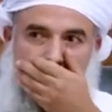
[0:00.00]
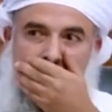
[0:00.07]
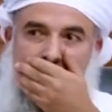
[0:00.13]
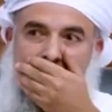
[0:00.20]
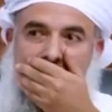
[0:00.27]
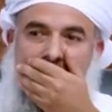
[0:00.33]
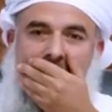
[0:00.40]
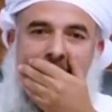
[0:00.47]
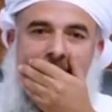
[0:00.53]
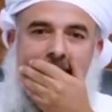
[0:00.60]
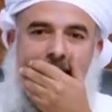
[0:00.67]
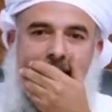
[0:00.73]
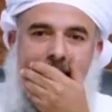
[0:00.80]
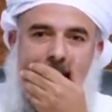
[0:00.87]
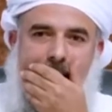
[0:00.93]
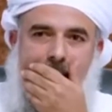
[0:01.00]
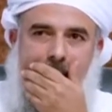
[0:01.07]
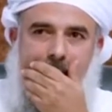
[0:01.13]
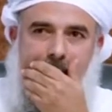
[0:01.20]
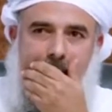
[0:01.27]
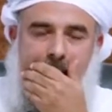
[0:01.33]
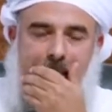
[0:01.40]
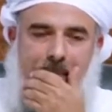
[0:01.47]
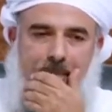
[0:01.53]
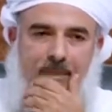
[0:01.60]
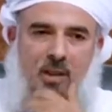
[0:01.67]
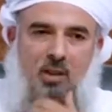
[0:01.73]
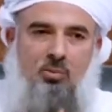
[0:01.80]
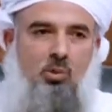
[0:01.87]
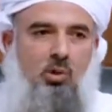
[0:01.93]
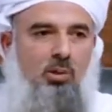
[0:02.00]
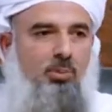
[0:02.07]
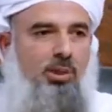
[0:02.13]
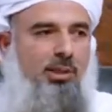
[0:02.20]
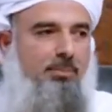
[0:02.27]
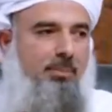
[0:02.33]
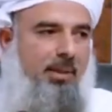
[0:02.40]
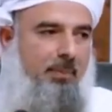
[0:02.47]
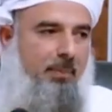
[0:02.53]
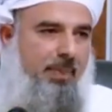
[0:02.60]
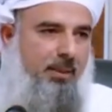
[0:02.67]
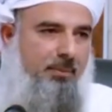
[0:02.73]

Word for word: وهذه أيضا من الأمور المهمة